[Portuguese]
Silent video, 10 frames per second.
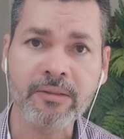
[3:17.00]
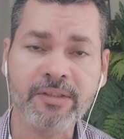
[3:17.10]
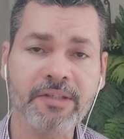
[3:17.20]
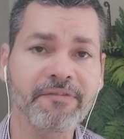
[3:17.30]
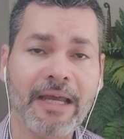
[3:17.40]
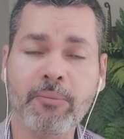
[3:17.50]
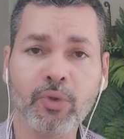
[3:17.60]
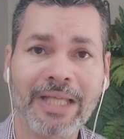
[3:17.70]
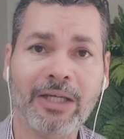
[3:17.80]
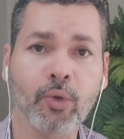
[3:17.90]
Se vai
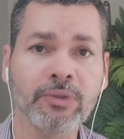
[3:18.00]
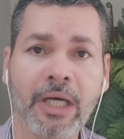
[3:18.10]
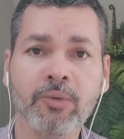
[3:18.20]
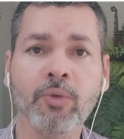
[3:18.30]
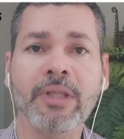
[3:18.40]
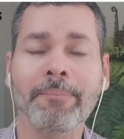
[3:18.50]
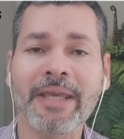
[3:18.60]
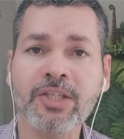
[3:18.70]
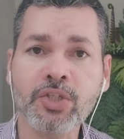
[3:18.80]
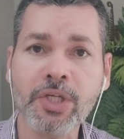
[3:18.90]
mudar ou não, não
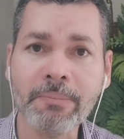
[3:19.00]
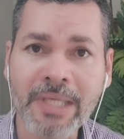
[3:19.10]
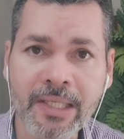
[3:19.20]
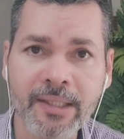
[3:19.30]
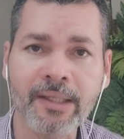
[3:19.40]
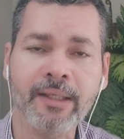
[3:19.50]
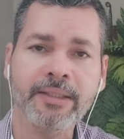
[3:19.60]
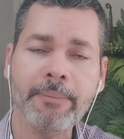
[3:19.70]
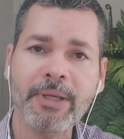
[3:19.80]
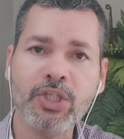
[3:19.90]
depende de mim,
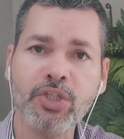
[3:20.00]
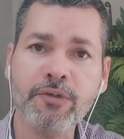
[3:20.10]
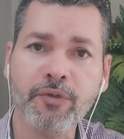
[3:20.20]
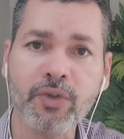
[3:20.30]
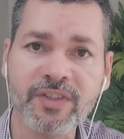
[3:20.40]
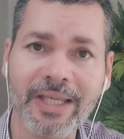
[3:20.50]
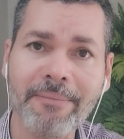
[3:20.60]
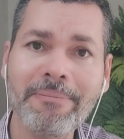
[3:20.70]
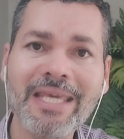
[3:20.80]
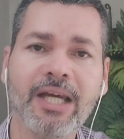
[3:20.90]
depende de
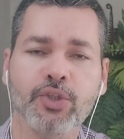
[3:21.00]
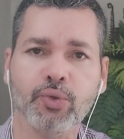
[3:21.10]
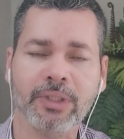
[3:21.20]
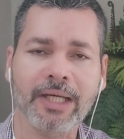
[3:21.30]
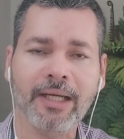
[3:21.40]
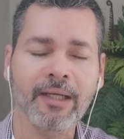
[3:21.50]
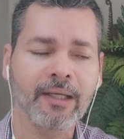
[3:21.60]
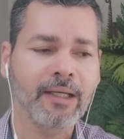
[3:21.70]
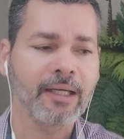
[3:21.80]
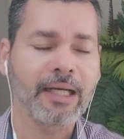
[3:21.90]
você me
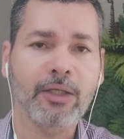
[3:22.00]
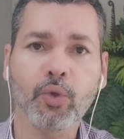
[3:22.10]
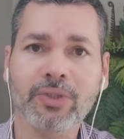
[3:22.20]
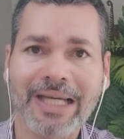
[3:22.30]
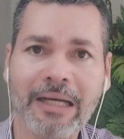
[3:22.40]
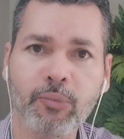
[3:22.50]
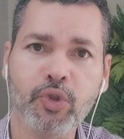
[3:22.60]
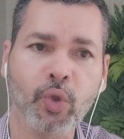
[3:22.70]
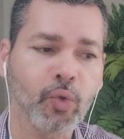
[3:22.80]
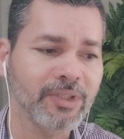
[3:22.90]
ajudar a
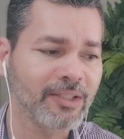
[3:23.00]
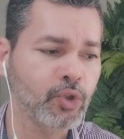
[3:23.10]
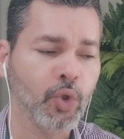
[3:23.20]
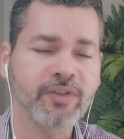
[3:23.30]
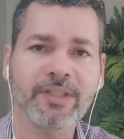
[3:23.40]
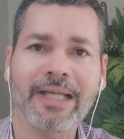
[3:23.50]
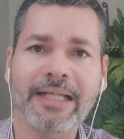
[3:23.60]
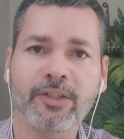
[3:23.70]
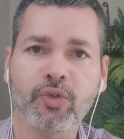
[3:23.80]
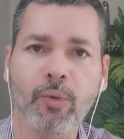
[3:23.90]
lutarmos contra
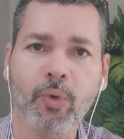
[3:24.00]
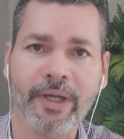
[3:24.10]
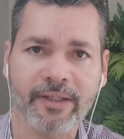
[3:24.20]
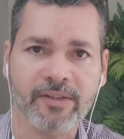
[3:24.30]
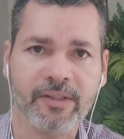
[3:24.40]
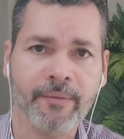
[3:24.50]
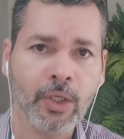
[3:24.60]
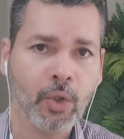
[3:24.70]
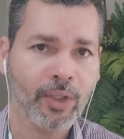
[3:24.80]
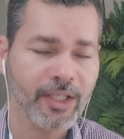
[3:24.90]
atrocidades como essa.
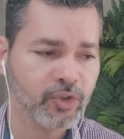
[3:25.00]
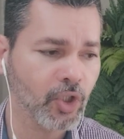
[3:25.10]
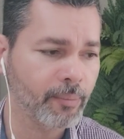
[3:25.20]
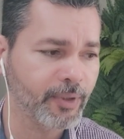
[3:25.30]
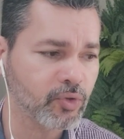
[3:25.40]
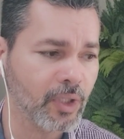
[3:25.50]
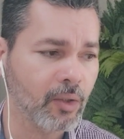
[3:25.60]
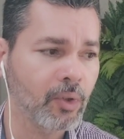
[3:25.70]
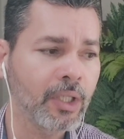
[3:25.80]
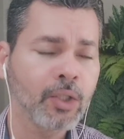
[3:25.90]
Olha só,
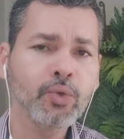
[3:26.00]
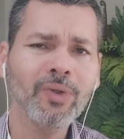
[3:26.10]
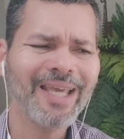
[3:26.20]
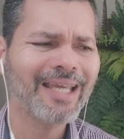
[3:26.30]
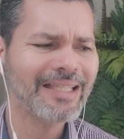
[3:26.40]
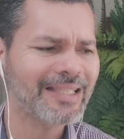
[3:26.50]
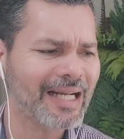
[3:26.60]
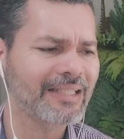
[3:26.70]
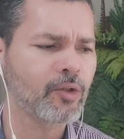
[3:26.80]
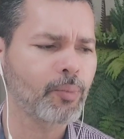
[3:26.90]
pessoal, do que é que
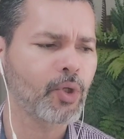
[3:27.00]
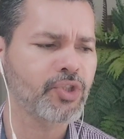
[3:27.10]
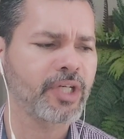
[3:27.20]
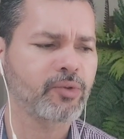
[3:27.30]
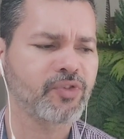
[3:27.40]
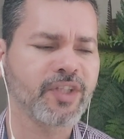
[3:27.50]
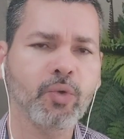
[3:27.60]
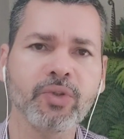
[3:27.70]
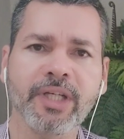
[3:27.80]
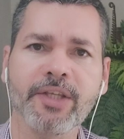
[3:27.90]
trata o projeto
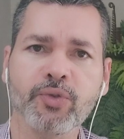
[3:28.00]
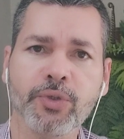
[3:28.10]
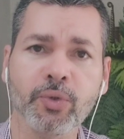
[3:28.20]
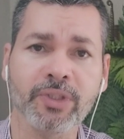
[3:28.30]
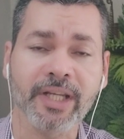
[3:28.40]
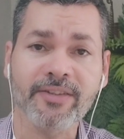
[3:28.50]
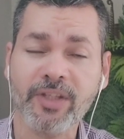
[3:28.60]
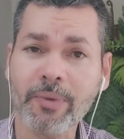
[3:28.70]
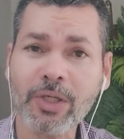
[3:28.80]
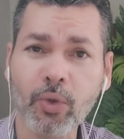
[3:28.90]

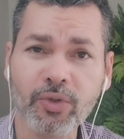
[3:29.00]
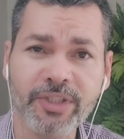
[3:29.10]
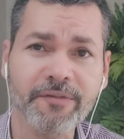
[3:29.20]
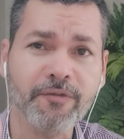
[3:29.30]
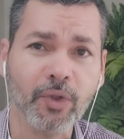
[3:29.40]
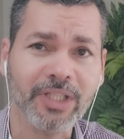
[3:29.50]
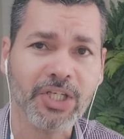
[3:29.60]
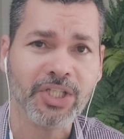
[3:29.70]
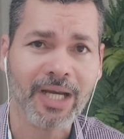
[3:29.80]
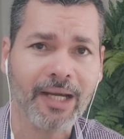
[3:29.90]
5383? Eu, inclusive, vou
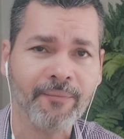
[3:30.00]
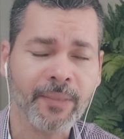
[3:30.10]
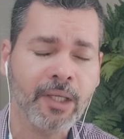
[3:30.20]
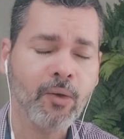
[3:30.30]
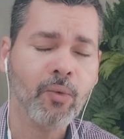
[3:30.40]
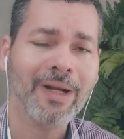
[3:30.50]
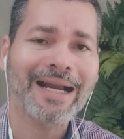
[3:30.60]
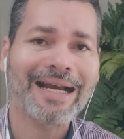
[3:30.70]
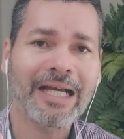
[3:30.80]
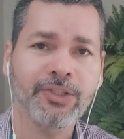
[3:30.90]
deixar um
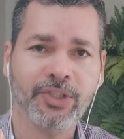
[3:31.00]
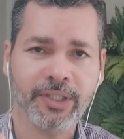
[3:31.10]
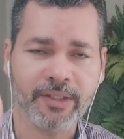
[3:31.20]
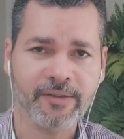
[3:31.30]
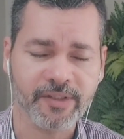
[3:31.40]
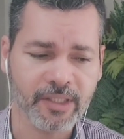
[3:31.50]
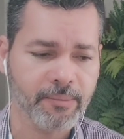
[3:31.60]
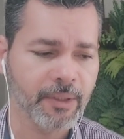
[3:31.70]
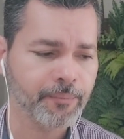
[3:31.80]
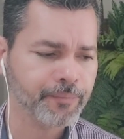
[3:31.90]
card aqui em
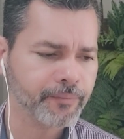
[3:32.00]
cima